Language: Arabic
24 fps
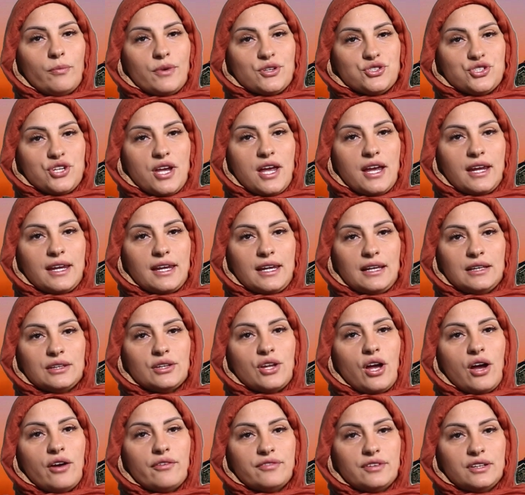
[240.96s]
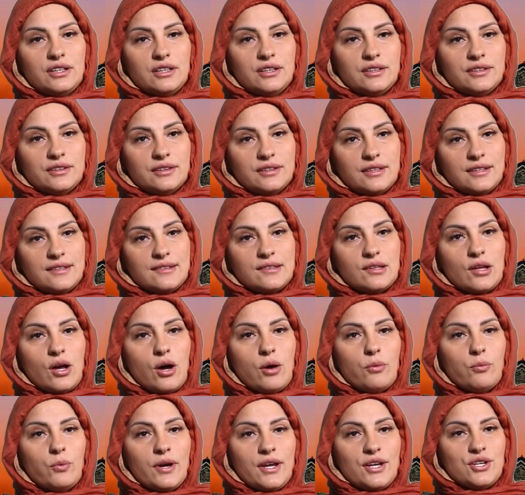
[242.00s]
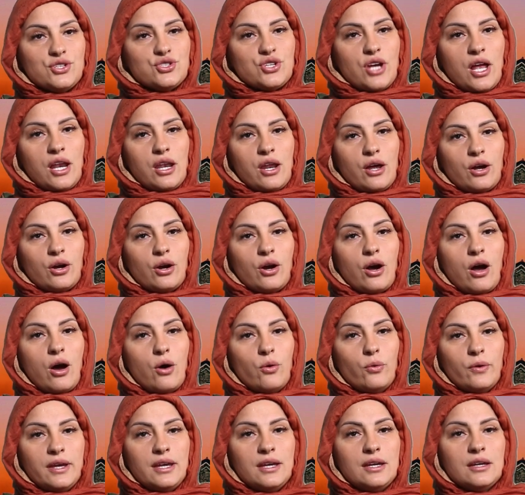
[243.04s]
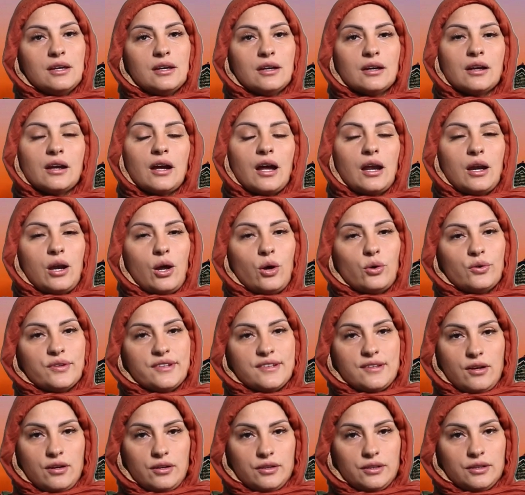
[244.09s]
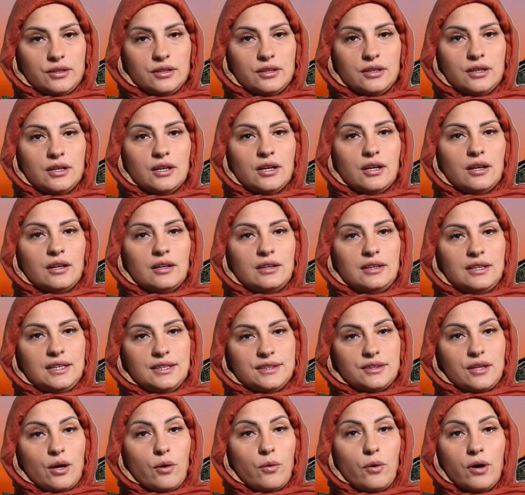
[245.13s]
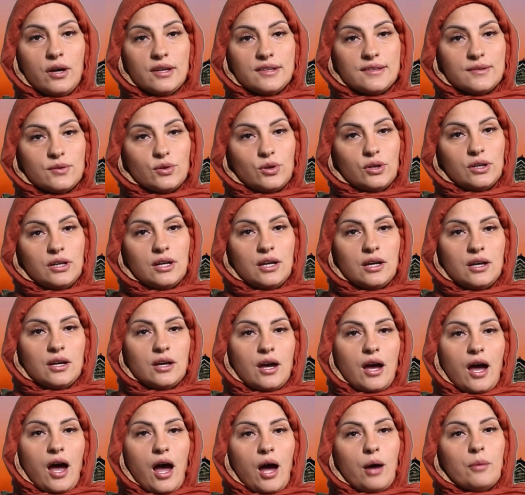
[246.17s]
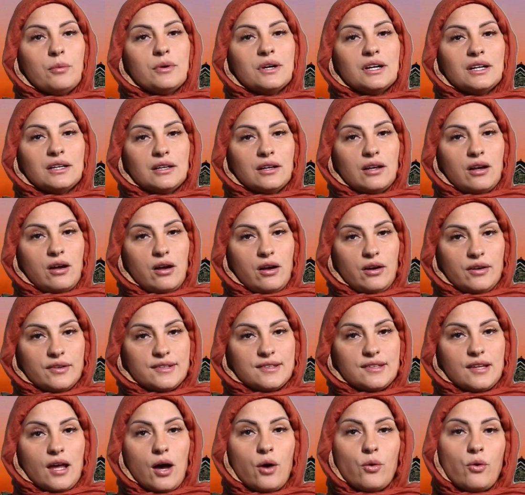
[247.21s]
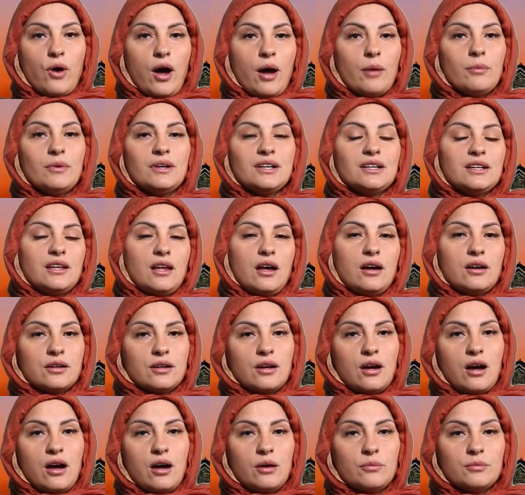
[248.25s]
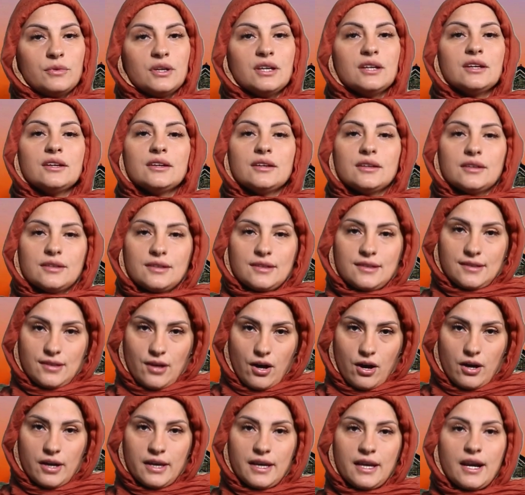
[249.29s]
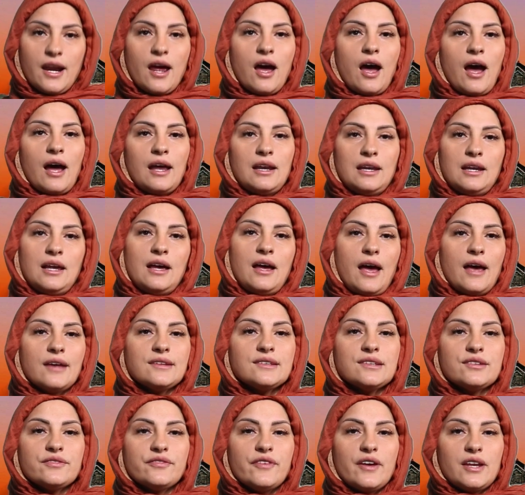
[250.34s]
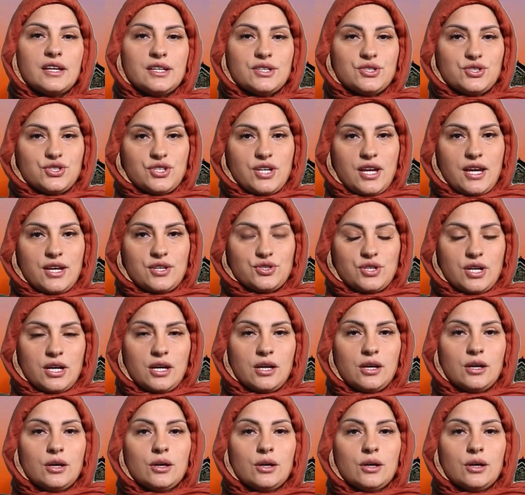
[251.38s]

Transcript: مشاكل ضعف الانتصاب ويجعلك قوي كالحصان للتواصل عبر الخاص أو عبر الأرقام الظاهرة على أسفل الشاشة